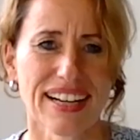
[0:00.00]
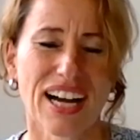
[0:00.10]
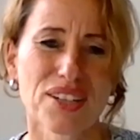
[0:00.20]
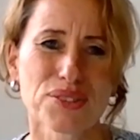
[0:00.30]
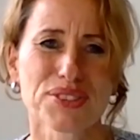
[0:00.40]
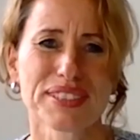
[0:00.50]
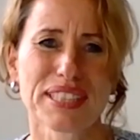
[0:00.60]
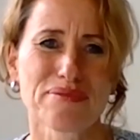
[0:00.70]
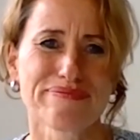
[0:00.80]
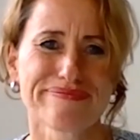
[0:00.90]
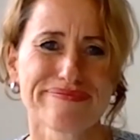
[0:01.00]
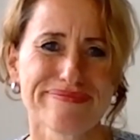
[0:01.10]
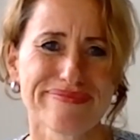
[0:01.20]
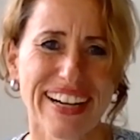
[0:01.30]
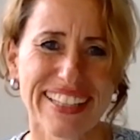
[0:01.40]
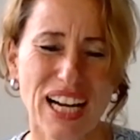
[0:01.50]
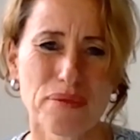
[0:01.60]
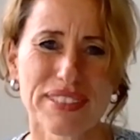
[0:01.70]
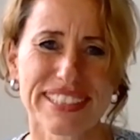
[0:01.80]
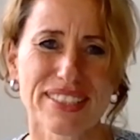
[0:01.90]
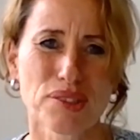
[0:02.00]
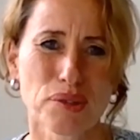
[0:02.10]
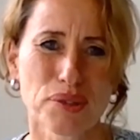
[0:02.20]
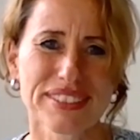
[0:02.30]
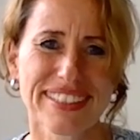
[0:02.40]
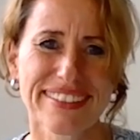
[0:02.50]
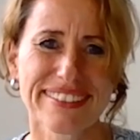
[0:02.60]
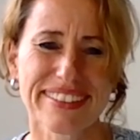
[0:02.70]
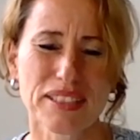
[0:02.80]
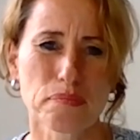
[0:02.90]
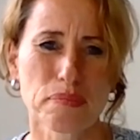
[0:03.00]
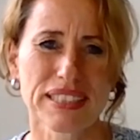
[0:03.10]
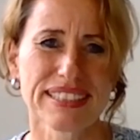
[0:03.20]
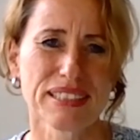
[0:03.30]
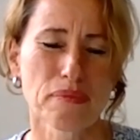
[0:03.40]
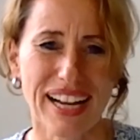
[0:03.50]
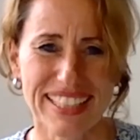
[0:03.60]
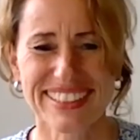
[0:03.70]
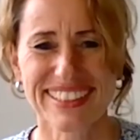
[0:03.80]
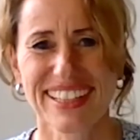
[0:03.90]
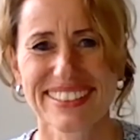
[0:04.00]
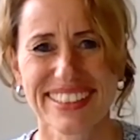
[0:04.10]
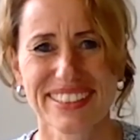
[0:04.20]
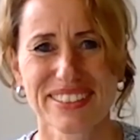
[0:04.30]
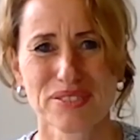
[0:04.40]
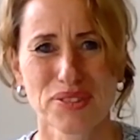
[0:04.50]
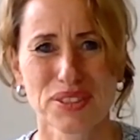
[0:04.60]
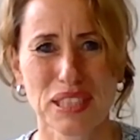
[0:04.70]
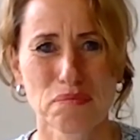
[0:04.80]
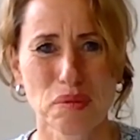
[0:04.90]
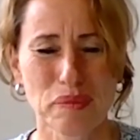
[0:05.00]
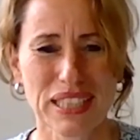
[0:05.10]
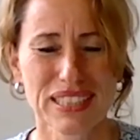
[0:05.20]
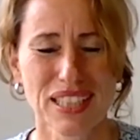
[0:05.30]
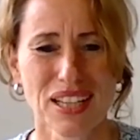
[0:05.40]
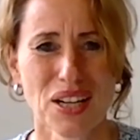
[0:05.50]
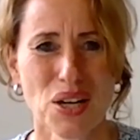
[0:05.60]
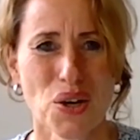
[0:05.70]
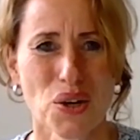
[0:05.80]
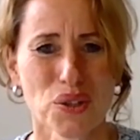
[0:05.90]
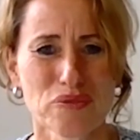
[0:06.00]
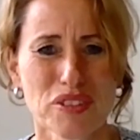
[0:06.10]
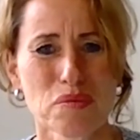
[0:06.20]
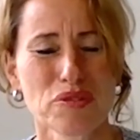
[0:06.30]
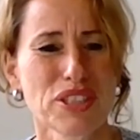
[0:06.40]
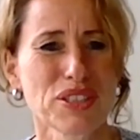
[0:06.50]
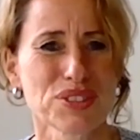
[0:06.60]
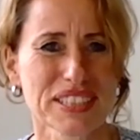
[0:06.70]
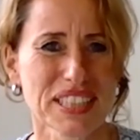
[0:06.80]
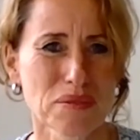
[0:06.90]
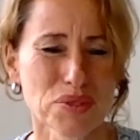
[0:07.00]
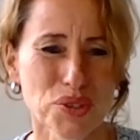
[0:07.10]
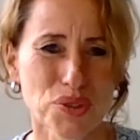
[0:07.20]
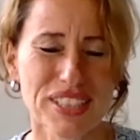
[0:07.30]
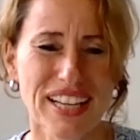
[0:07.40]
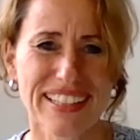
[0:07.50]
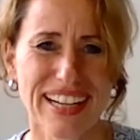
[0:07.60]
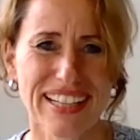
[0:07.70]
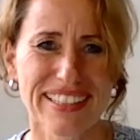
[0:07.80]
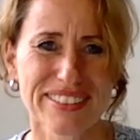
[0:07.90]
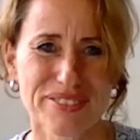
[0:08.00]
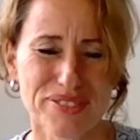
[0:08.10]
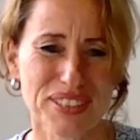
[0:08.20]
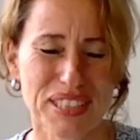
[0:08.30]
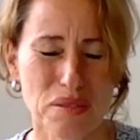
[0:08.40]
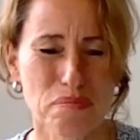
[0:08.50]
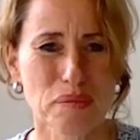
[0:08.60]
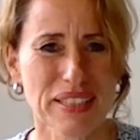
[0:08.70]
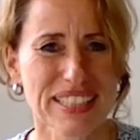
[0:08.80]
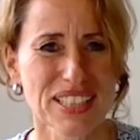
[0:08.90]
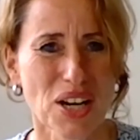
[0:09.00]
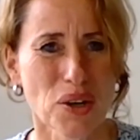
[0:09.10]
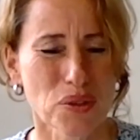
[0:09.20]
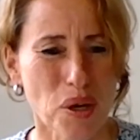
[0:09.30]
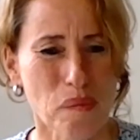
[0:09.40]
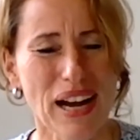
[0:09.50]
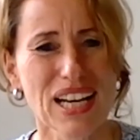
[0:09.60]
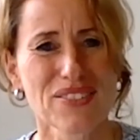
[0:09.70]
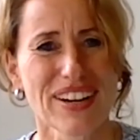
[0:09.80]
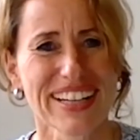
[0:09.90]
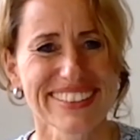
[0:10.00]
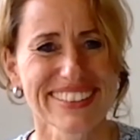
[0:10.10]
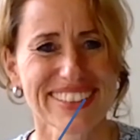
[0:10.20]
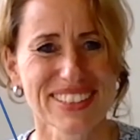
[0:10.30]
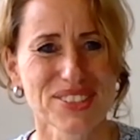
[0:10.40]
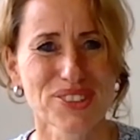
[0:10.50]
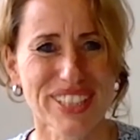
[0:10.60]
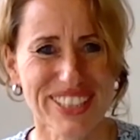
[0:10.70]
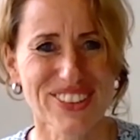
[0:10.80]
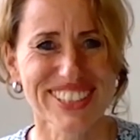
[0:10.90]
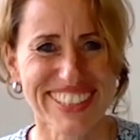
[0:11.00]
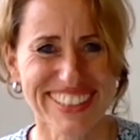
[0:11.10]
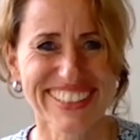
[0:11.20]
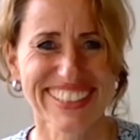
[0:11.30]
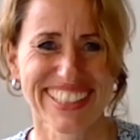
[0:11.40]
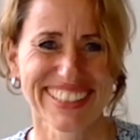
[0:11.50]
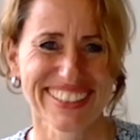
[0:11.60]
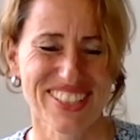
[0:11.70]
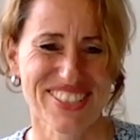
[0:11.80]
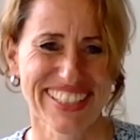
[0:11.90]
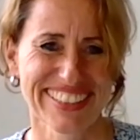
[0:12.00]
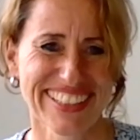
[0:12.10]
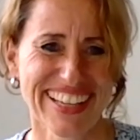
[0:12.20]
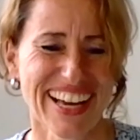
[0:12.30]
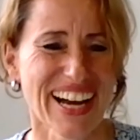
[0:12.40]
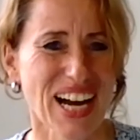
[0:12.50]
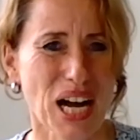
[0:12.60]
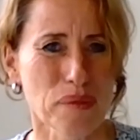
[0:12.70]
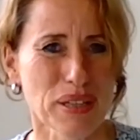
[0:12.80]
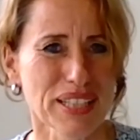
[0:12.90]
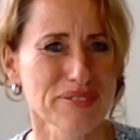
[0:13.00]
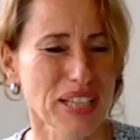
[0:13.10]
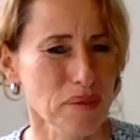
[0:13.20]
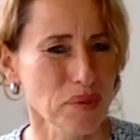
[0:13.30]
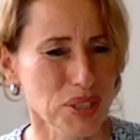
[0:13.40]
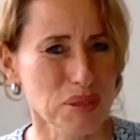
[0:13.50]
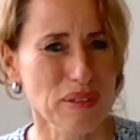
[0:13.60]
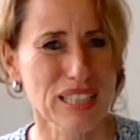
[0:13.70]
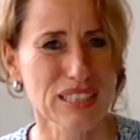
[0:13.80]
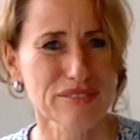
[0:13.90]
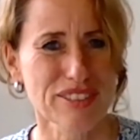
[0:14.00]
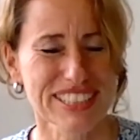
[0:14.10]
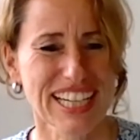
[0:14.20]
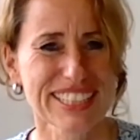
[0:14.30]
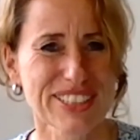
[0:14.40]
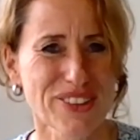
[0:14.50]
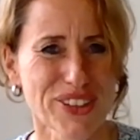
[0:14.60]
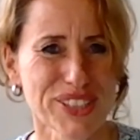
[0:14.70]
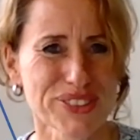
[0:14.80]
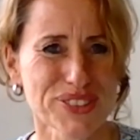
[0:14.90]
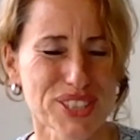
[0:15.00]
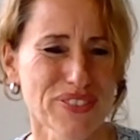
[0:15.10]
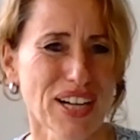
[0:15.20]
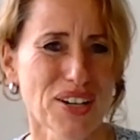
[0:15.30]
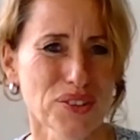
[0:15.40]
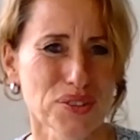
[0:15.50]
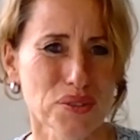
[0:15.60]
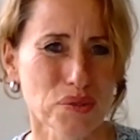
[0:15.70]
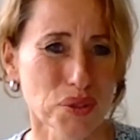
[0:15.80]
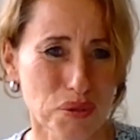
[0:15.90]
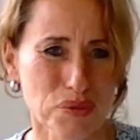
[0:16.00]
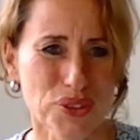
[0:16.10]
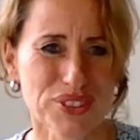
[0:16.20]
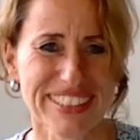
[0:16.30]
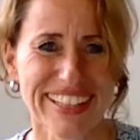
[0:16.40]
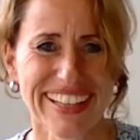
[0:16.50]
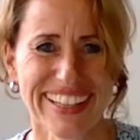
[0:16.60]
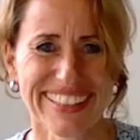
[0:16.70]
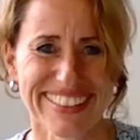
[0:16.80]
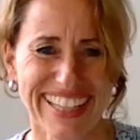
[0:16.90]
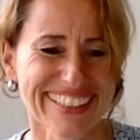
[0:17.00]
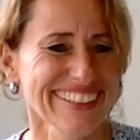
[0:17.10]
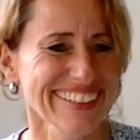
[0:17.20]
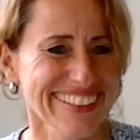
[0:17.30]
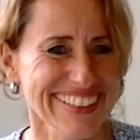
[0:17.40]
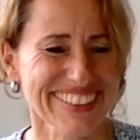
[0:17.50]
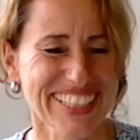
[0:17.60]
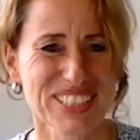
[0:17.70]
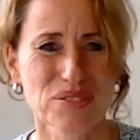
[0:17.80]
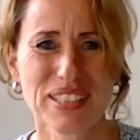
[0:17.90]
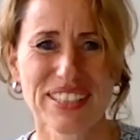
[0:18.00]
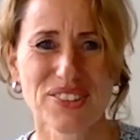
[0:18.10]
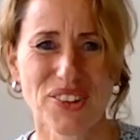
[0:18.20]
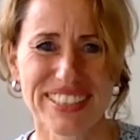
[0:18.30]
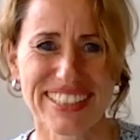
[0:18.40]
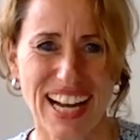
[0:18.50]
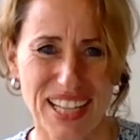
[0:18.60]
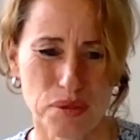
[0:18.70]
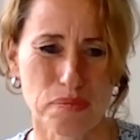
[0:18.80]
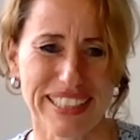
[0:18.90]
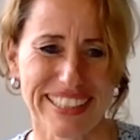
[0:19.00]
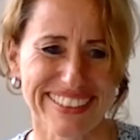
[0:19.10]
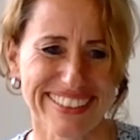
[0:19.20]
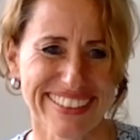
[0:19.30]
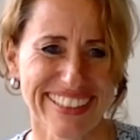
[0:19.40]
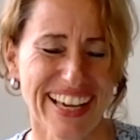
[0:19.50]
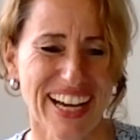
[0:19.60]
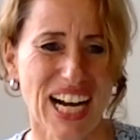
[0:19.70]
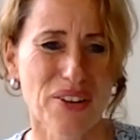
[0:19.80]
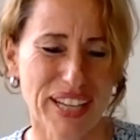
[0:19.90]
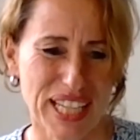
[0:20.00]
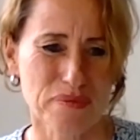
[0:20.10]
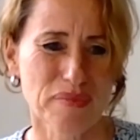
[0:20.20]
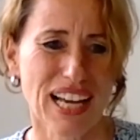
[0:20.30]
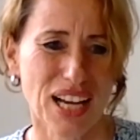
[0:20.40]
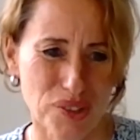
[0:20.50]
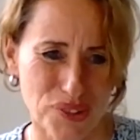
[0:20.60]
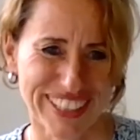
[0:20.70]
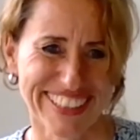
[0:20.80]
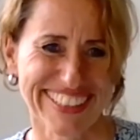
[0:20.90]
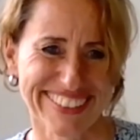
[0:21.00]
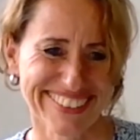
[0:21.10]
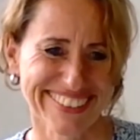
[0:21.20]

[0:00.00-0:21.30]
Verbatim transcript: Hallo zusammen, mein Name ist Elke Rösner, ich bin die Marketingleiterin von ZBMed und wir befinden uns hier im News-Kanal von ZBMed. Und normalerweise sitzt Ulrike Ostrinski an dieser Stelle. Aber wir haben heute mal verteilte Rollen und zwar aus gutem Grund, denn es geht um den neuen Jahresbericht. Aber erstmal hallo Ulrike.